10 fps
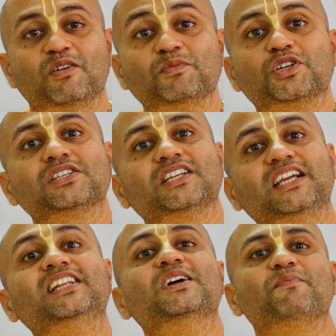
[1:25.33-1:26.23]
वंशज
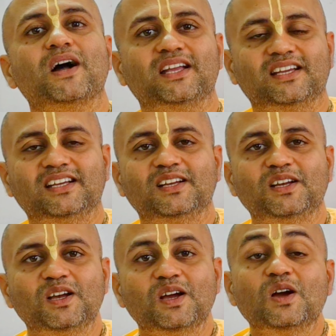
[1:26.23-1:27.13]
नहीं दे पाए हैं
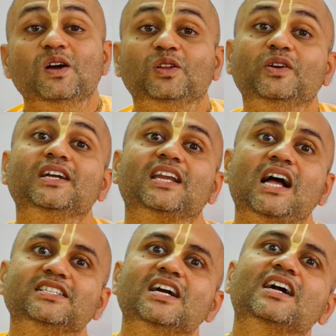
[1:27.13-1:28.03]
तो एक
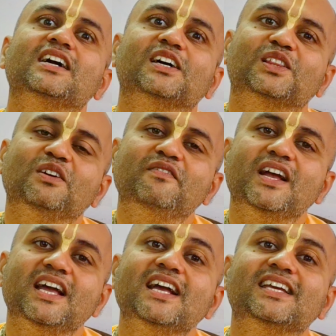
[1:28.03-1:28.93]
राजा का
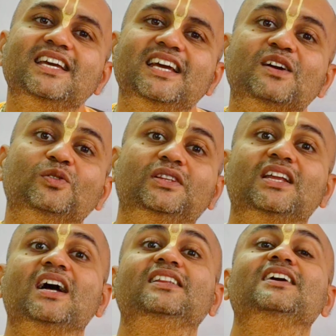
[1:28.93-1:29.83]
कर्तव्य है कि एक
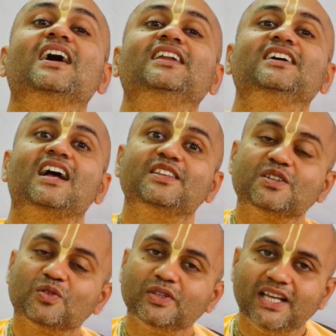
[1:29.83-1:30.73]
उत्तराधिकारी
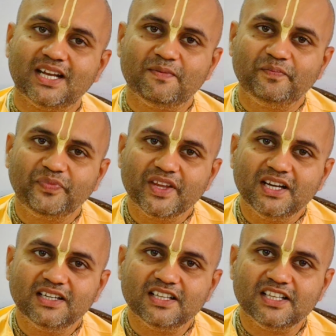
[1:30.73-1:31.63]
राज्य को दे
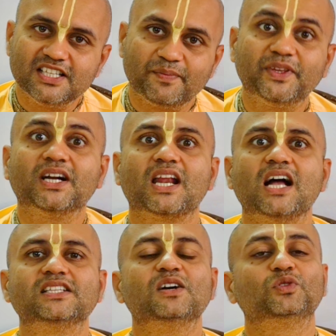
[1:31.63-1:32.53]
जब तक
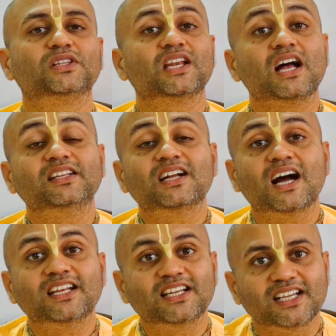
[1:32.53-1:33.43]
राजा
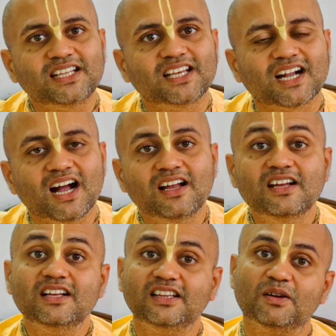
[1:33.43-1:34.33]
उत्तराधिकारी नहीं देगा
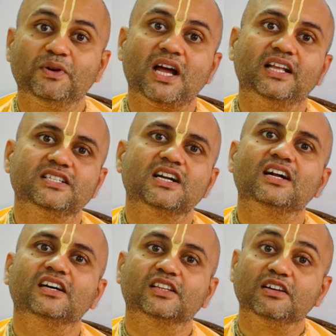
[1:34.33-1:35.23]
तब राजा
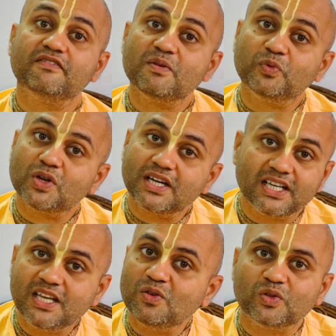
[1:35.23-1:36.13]
का कर्तव्य पूरा
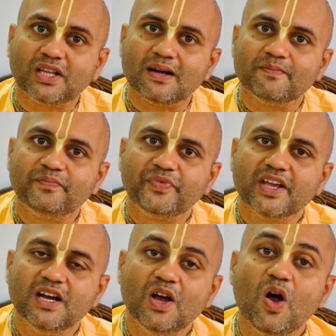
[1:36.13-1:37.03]
नहीं होता
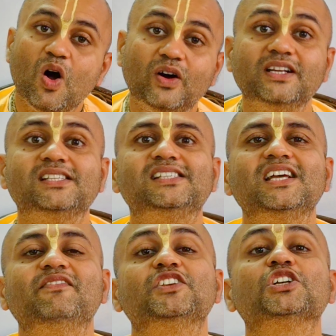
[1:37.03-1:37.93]
और
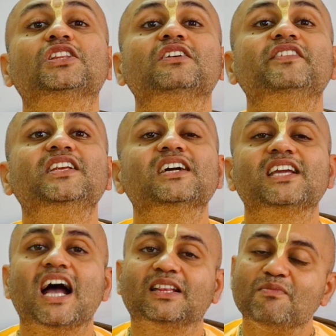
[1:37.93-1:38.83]
इससे विचित्र वीर
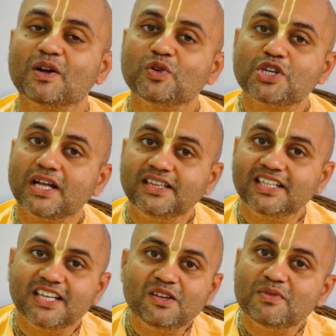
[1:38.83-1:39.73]
की आत्मा को
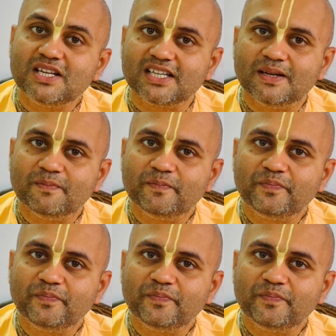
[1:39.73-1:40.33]
शांति नहीं मिलेगी